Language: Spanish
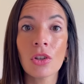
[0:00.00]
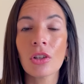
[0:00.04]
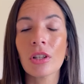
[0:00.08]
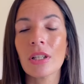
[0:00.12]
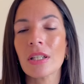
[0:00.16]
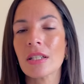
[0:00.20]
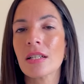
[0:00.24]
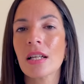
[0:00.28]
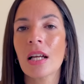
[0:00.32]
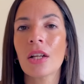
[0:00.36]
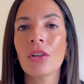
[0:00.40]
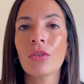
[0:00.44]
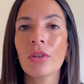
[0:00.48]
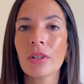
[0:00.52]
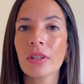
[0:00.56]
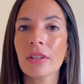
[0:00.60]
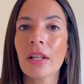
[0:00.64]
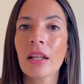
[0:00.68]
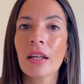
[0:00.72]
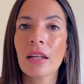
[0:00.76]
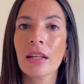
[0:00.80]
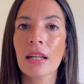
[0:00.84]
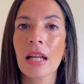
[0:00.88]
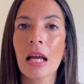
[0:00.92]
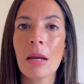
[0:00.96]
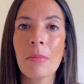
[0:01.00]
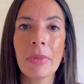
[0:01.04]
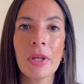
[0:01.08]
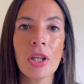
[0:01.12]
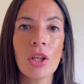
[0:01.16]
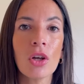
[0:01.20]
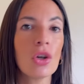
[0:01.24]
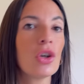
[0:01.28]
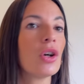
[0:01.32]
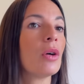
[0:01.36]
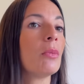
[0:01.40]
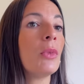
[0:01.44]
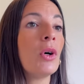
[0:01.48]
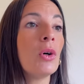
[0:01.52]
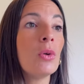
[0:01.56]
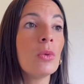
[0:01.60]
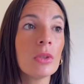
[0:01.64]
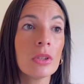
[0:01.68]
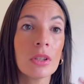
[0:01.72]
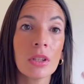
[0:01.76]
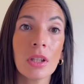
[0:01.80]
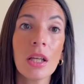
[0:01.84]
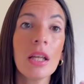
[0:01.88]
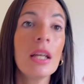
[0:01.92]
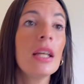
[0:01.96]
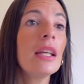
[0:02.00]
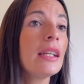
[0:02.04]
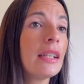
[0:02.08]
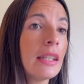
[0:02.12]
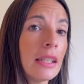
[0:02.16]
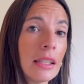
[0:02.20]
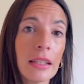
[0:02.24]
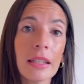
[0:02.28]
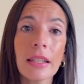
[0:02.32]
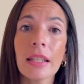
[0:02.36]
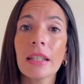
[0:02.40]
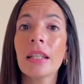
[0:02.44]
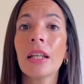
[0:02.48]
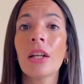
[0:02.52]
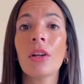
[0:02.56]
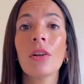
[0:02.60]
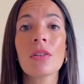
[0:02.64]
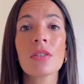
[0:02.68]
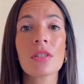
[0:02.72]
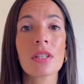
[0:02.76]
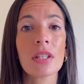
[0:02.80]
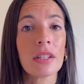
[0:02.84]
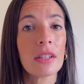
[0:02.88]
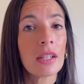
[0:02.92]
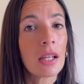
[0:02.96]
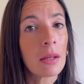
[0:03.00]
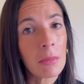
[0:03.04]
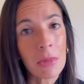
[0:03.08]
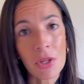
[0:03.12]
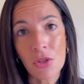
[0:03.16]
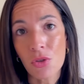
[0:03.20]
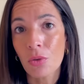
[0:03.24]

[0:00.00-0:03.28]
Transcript: quizás no es tan rápido como un ingeniero en sistemas,